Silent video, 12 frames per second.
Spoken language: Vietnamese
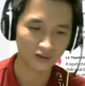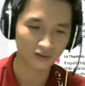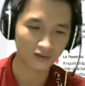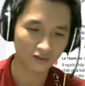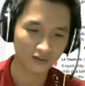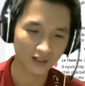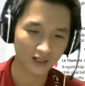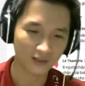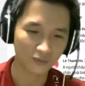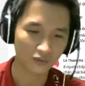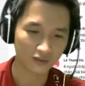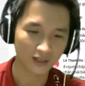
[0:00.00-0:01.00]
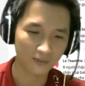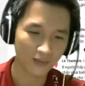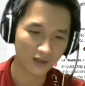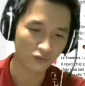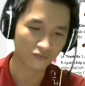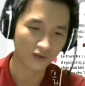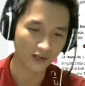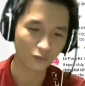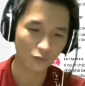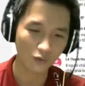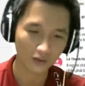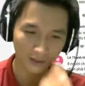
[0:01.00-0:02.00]
có nghĩa là một cái bên của Vạn Yêu
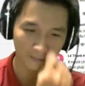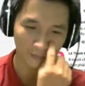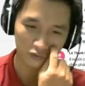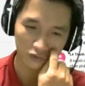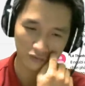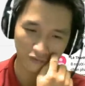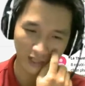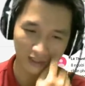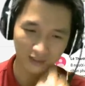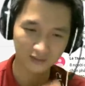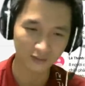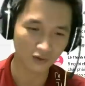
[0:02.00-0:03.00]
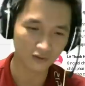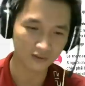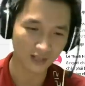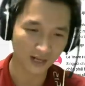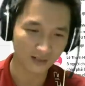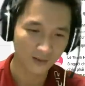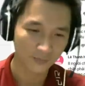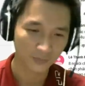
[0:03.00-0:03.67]
Quốc đấy, nó xuất phát ở trong đó ra.